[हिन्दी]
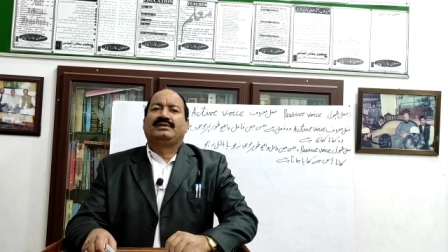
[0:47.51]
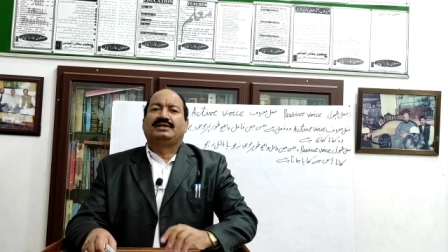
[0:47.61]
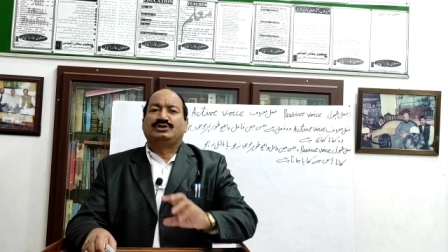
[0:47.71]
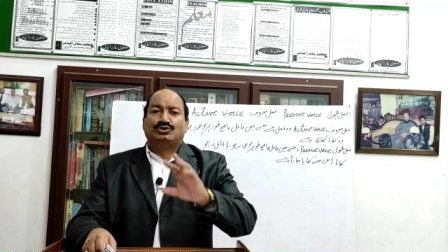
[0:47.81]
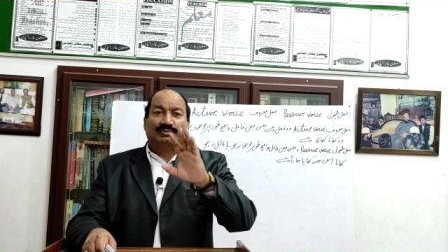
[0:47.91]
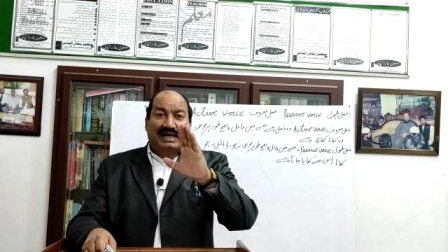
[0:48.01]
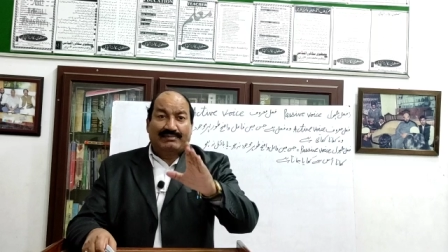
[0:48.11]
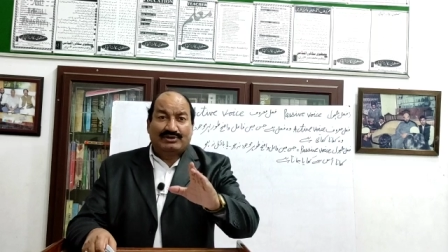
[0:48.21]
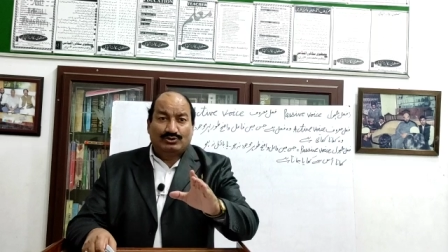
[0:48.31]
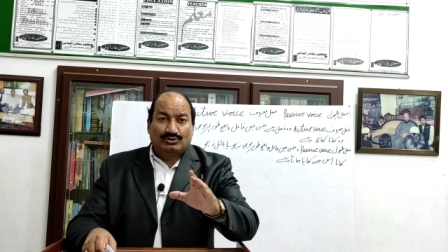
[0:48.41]
यानी जुमला
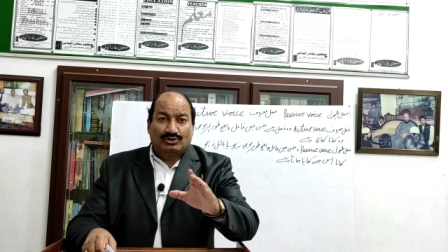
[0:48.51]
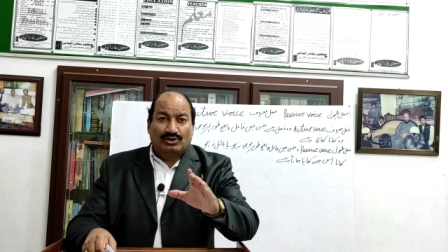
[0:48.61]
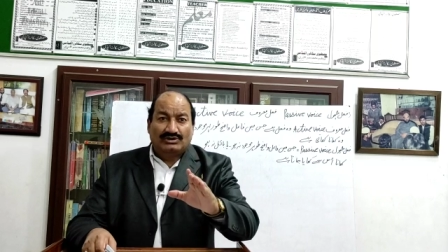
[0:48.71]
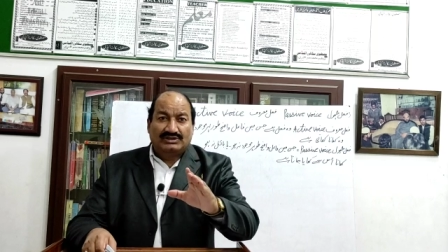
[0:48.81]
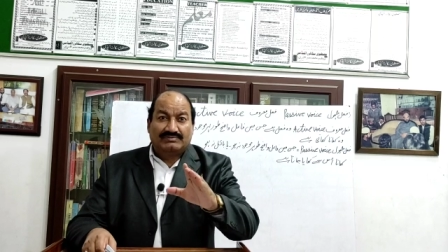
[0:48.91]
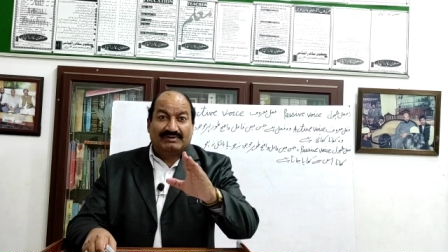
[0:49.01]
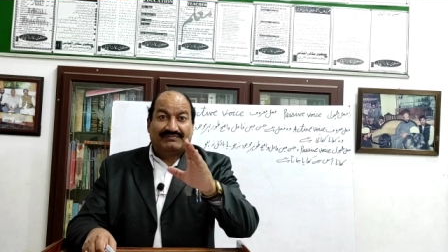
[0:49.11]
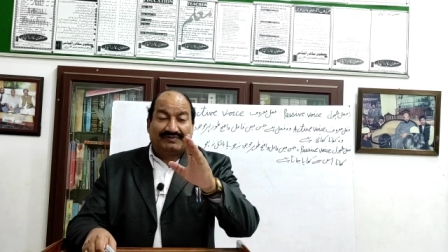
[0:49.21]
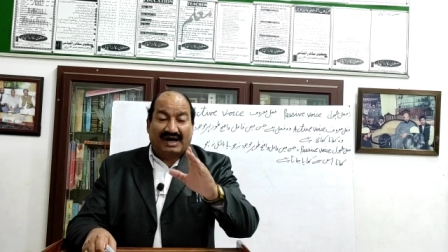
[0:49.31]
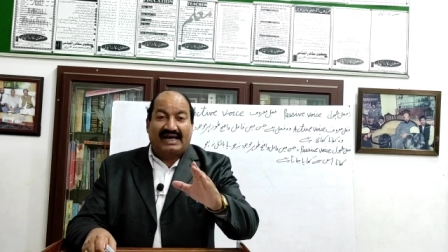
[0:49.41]
मौजूद हो जिसमें
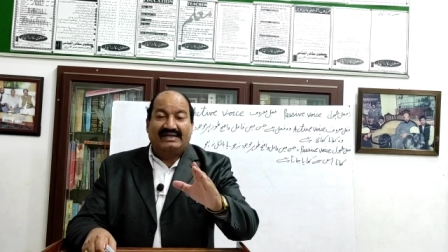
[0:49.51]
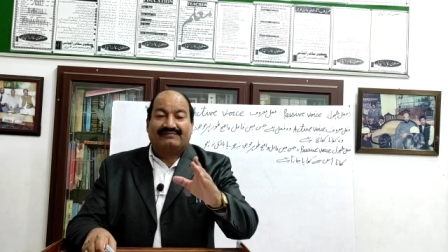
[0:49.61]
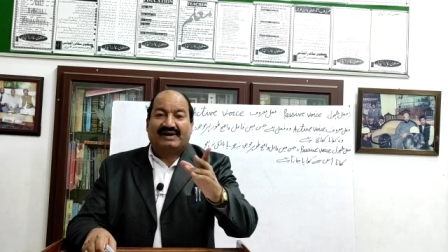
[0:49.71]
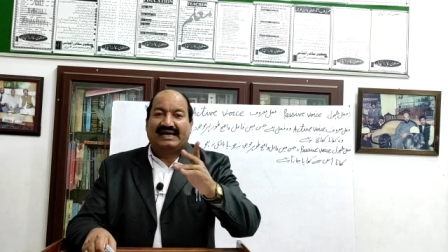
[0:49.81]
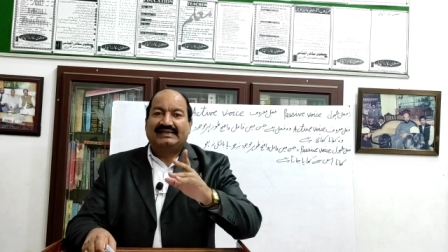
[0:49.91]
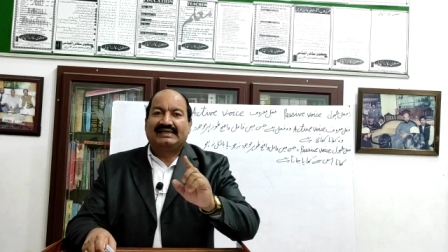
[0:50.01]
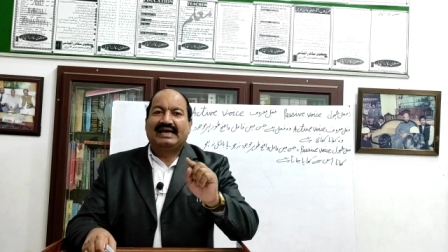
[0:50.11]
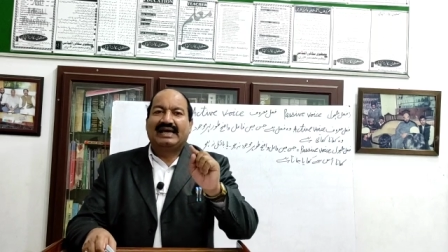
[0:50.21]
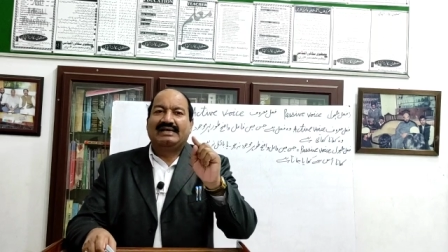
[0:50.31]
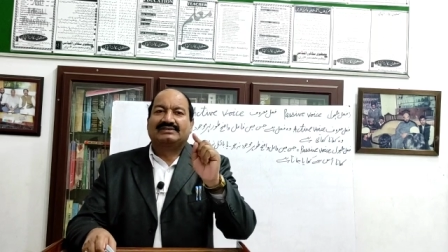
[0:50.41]
फ़ाइल फ़ाइल
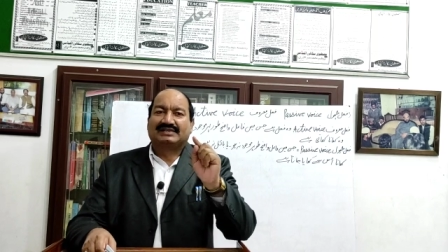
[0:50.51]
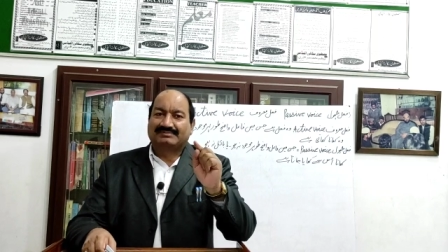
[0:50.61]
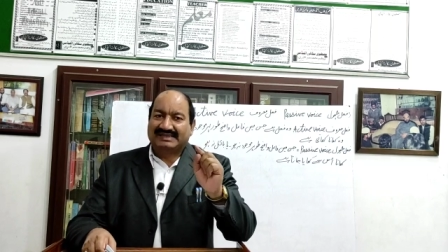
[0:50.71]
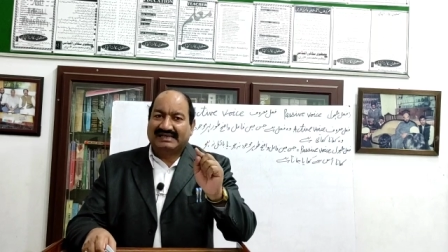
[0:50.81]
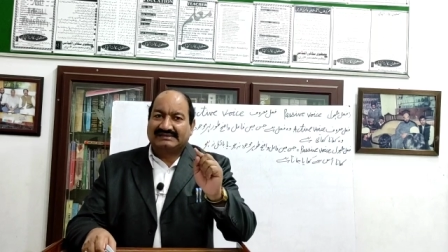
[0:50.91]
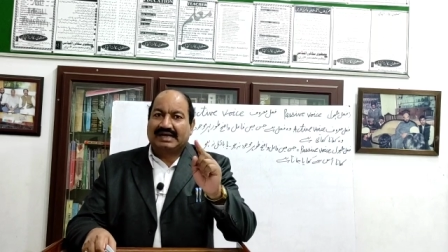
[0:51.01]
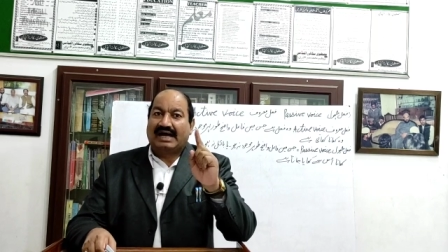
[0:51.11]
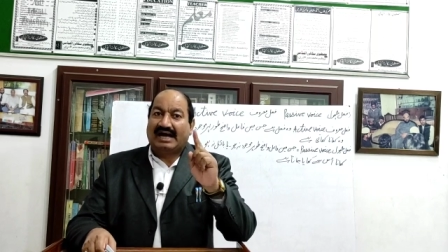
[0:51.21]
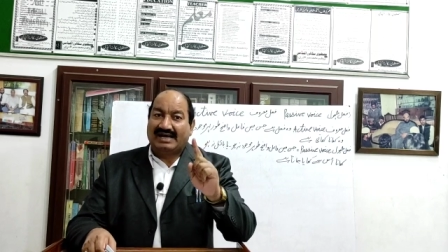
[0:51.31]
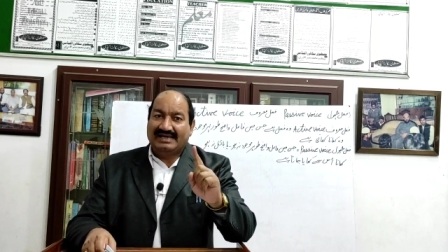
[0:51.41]
क्या है सब्जेक्ट्स
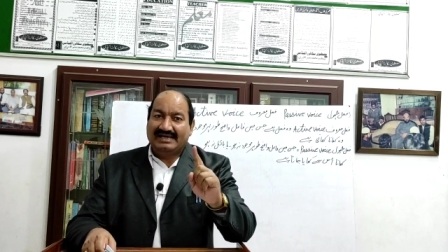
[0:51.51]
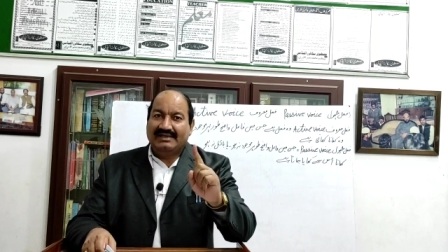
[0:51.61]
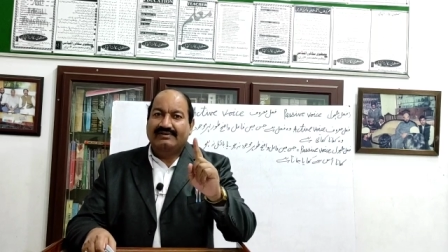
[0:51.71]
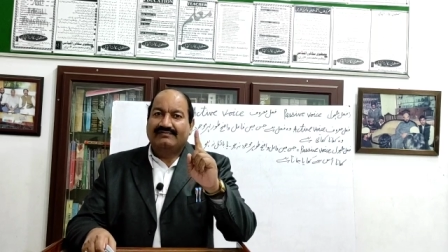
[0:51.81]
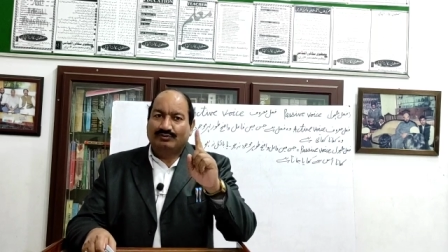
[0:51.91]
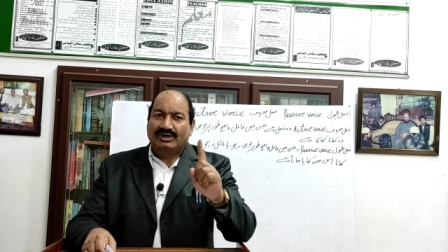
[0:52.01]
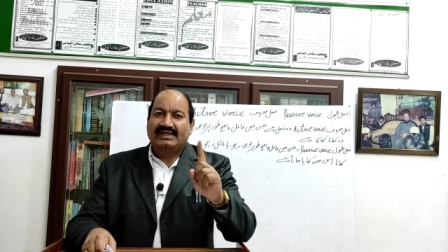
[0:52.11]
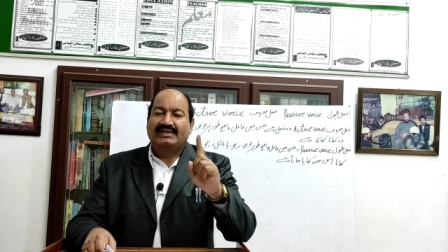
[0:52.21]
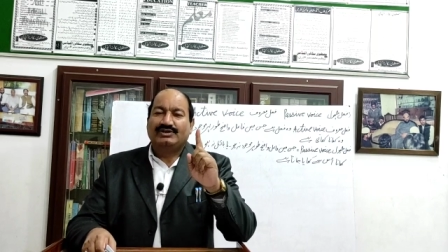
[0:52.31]
आई वी